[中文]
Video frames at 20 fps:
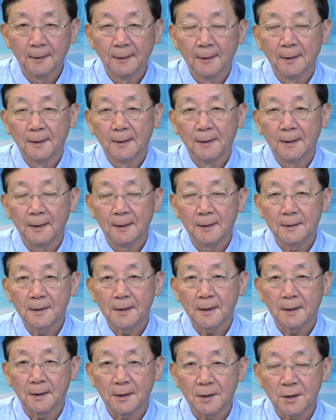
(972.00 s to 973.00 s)
呃，这
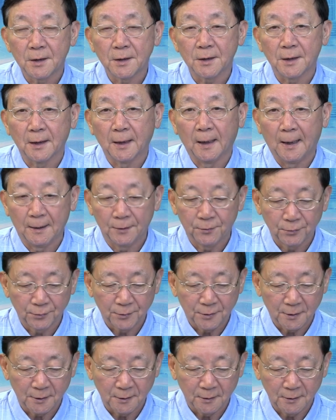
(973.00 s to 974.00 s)
个事情啊，就
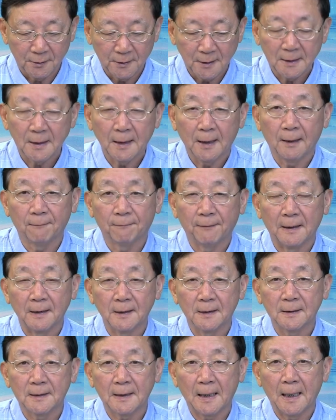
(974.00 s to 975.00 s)
是现在反
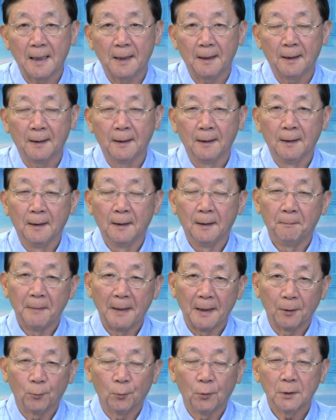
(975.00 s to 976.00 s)
正在。美
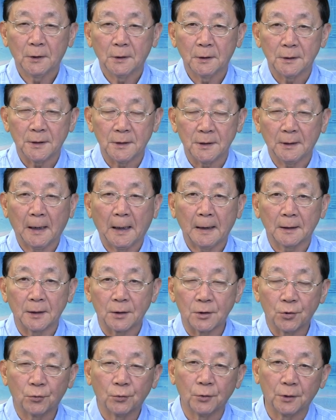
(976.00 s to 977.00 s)
国的其他的
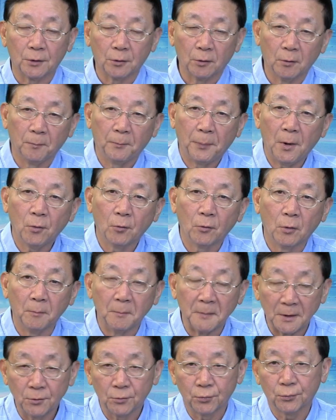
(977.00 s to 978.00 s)
州里头，包括
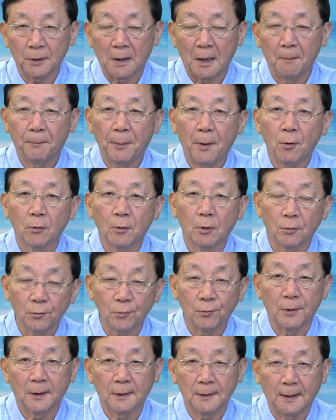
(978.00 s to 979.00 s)
民主党，包括共
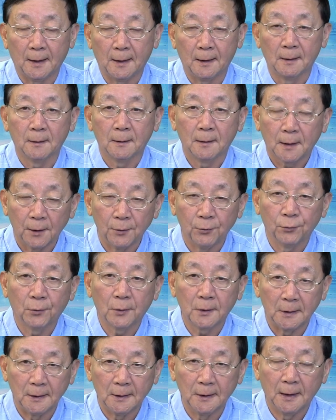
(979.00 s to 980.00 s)
和党，很多
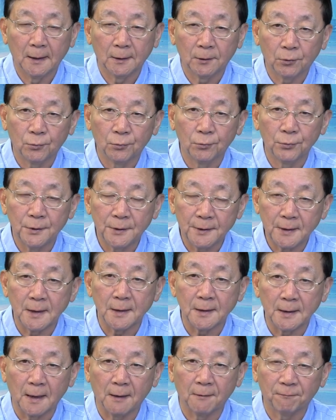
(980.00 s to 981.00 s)
人呢都现
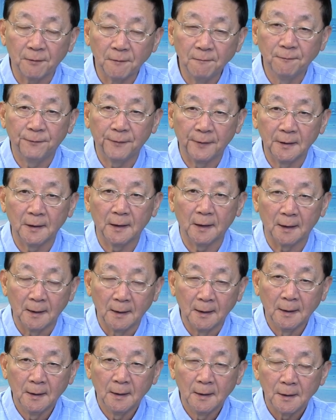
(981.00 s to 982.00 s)
在纷纷的
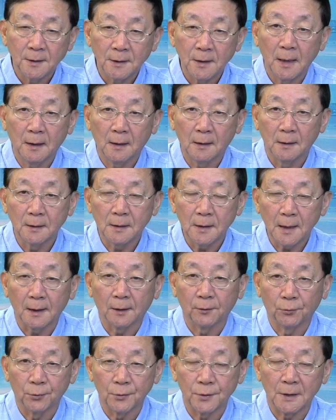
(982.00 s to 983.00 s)
先和这个
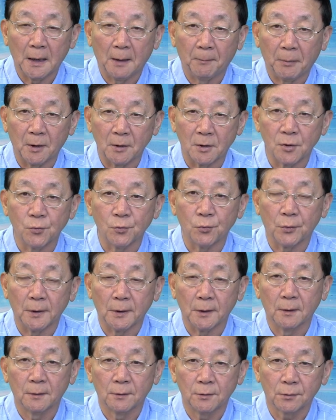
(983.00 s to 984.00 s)
东西啊保持距离，
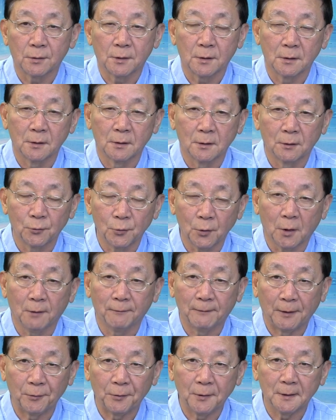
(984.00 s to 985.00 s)
就是最高
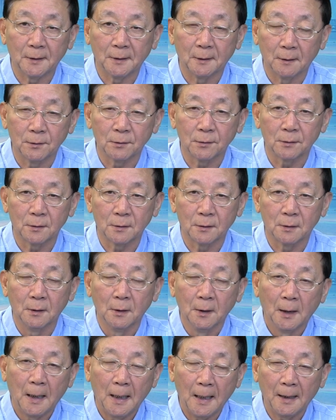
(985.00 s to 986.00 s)
法院，呃，就是
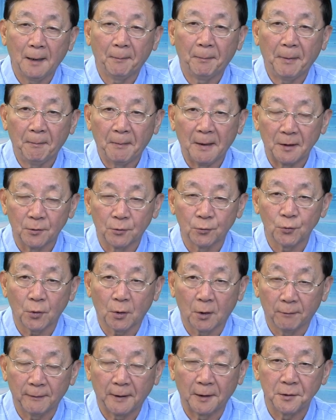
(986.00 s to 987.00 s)
阿拉巴马州最高
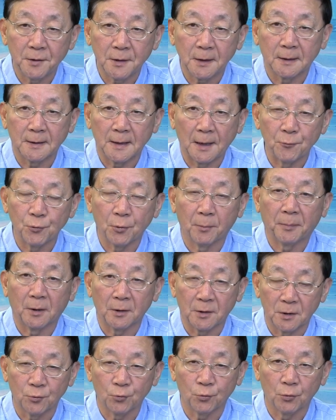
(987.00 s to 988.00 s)
法院这个裁决保
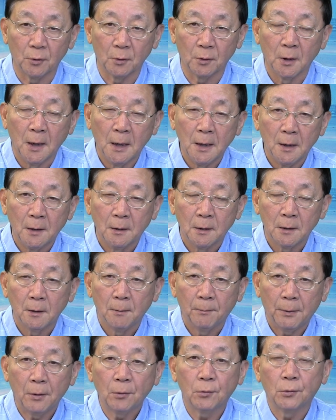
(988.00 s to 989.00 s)
持距离。
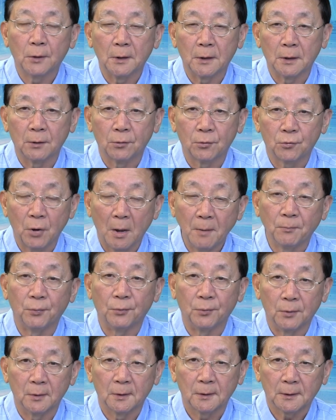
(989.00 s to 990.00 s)
包括川普，
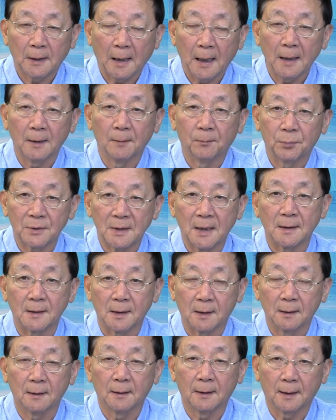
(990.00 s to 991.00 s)
他也不赞成
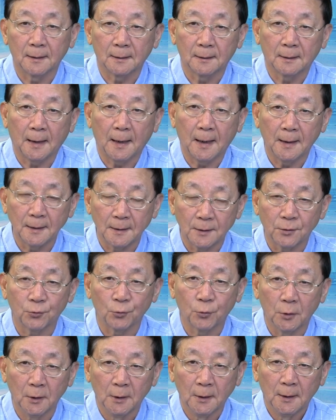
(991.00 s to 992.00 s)
啊，他
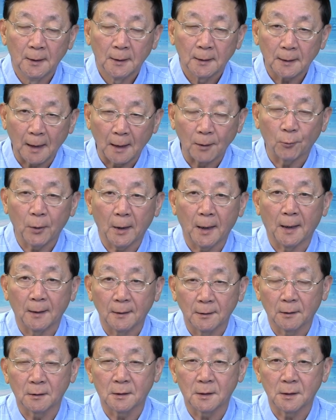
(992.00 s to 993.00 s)
说赶快
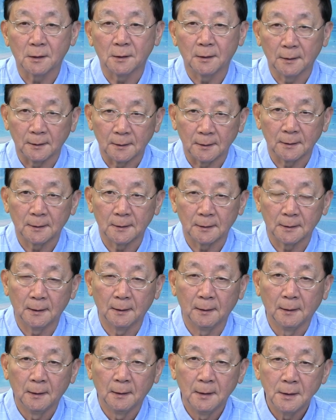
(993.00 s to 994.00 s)
要制定一个
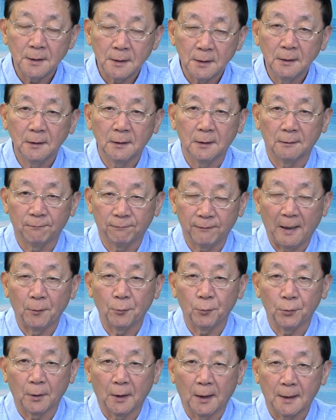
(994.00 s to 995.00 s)
新的法
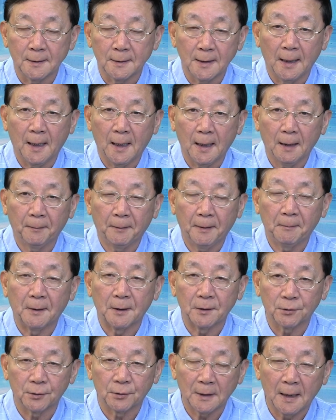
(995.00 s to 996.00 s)
律啊，在阿拉巴马
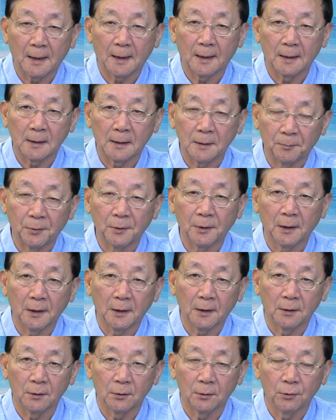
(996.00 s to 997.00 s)
州看看可不可
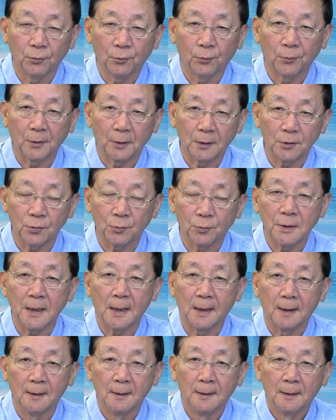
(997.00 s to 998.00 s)
以弄一个修宪。
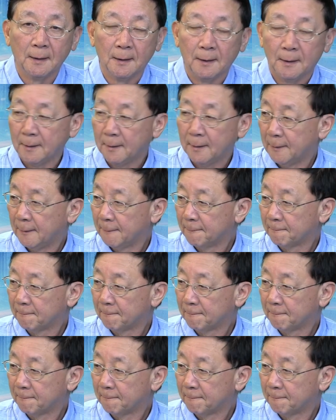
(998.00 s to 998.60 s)
就是说，川普不